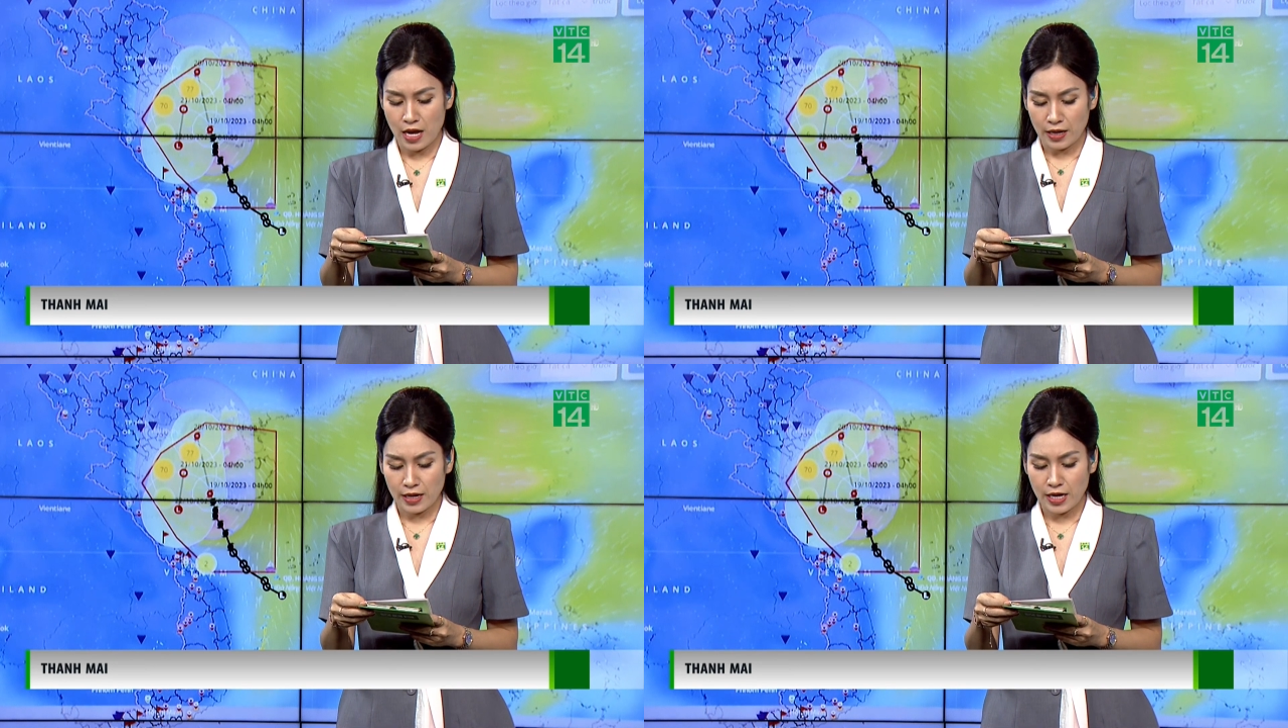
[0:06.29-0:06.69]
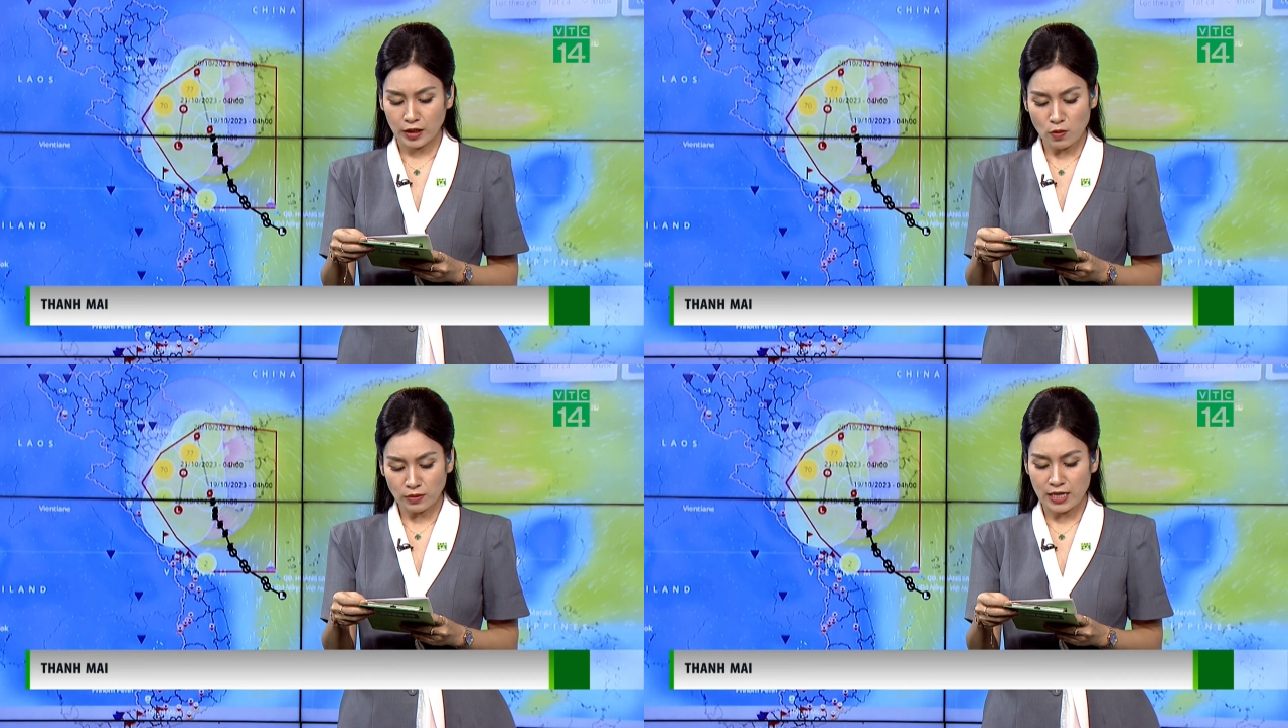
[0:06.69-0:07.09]
Để
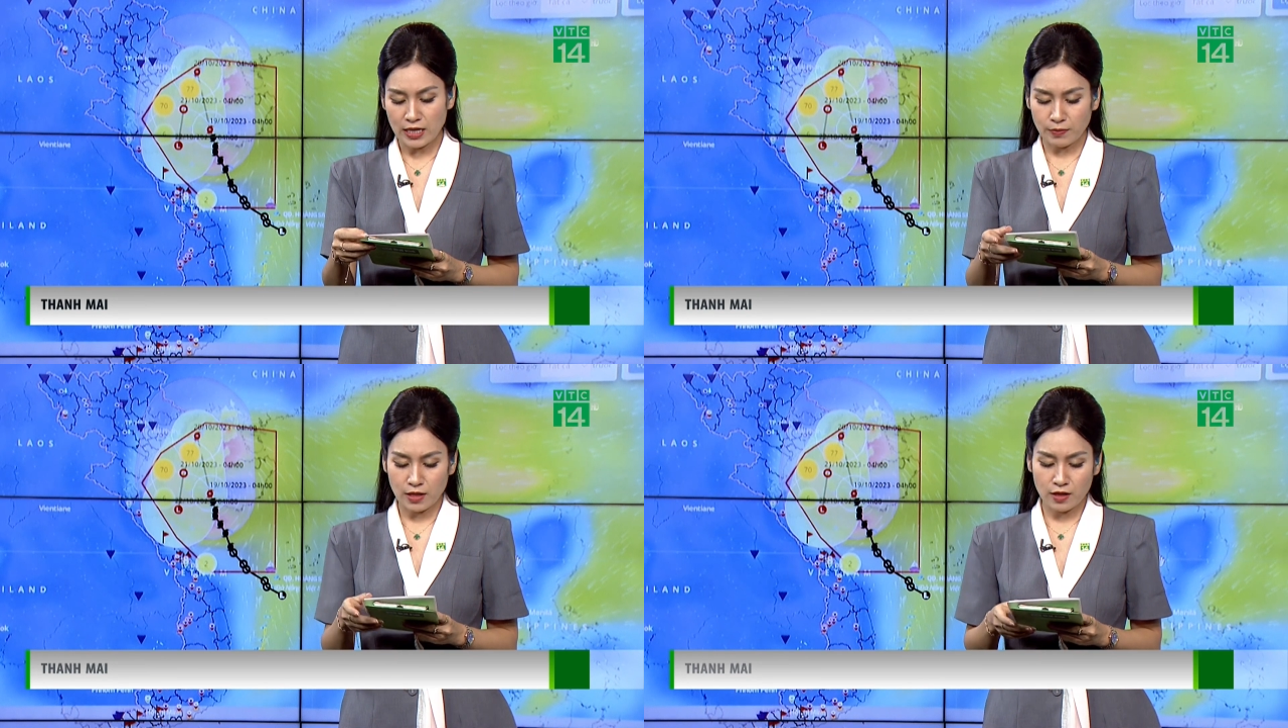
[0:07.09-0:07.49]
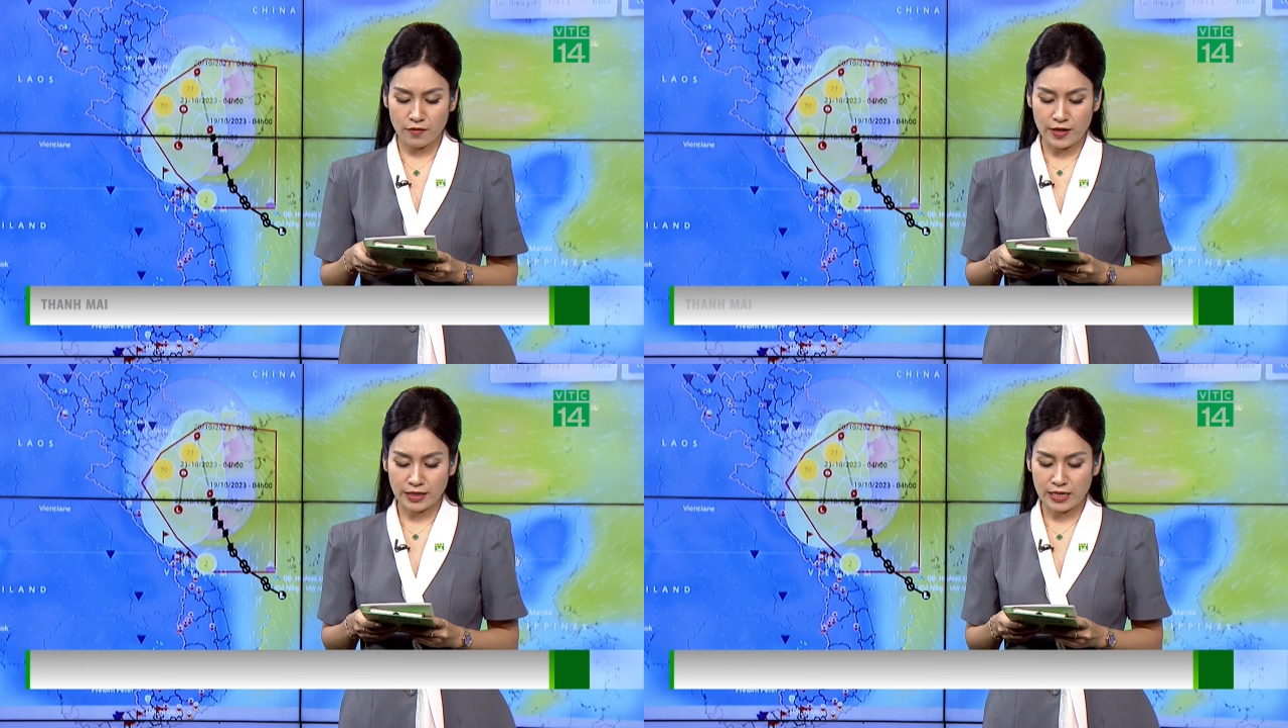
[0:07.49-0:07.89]
thông tin kịp thời
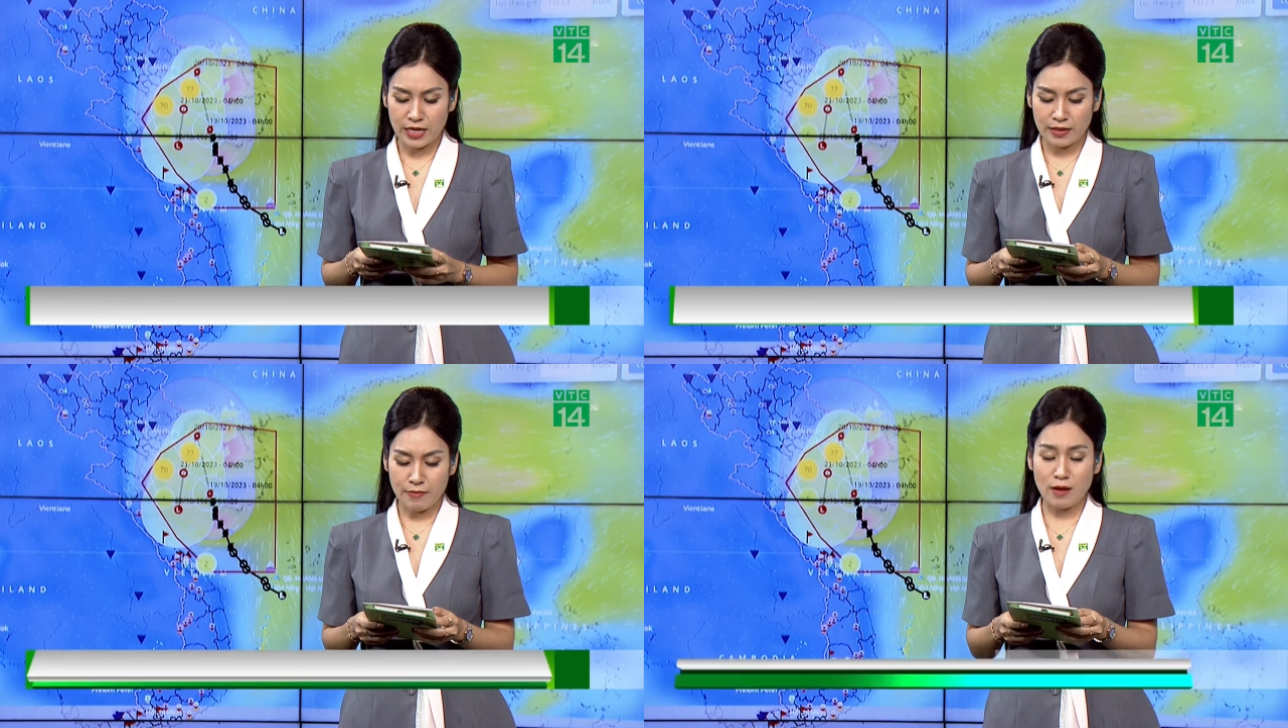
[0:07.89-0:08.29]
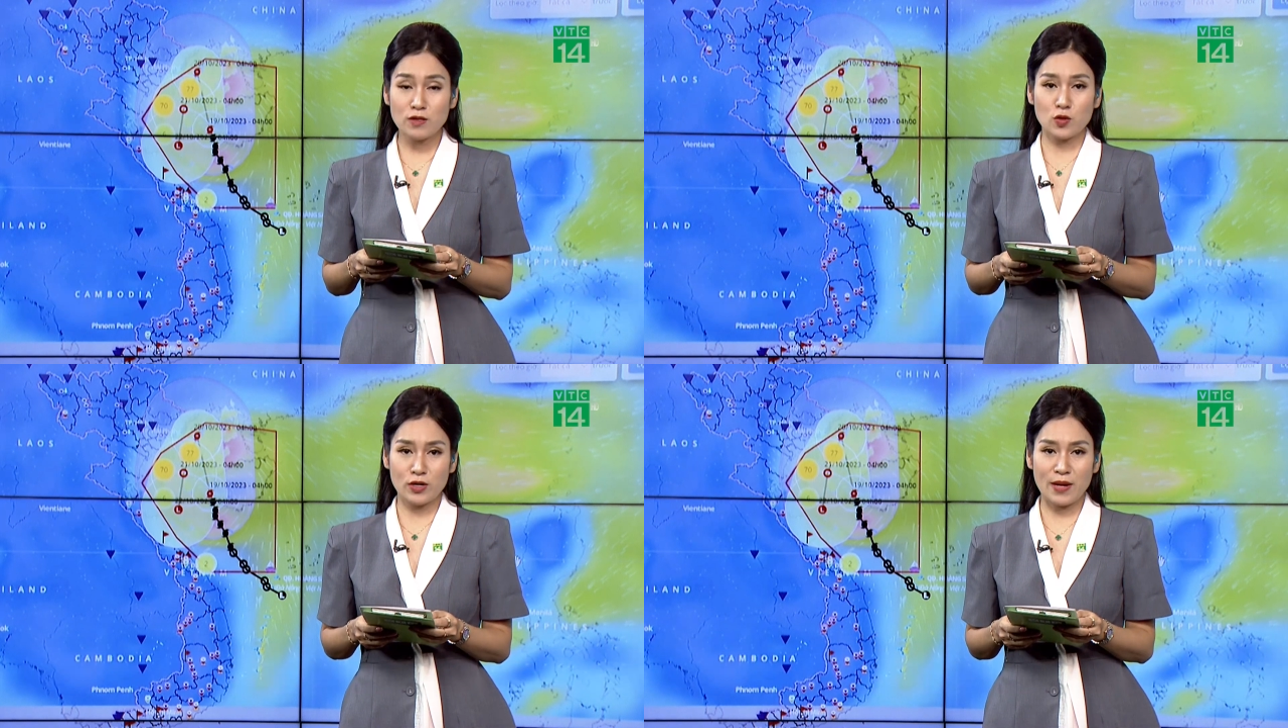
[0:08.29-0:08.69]
về tình hình bão
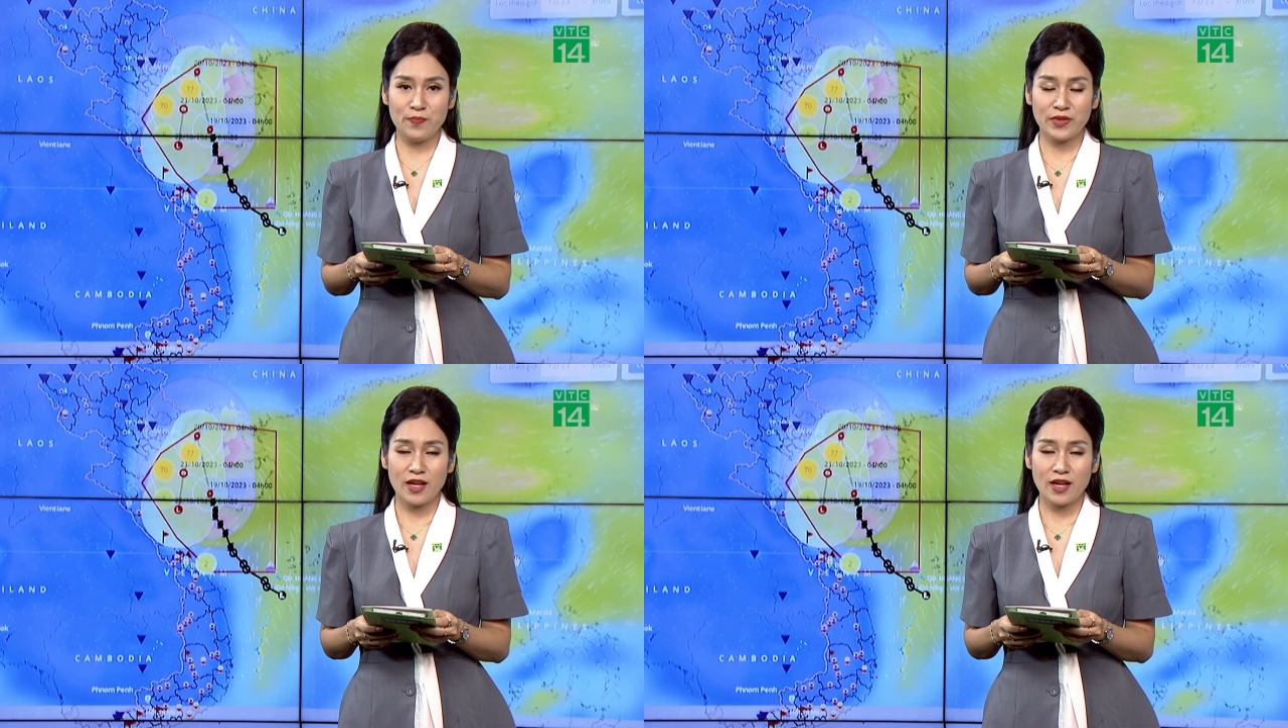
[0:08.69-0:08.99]
số năm.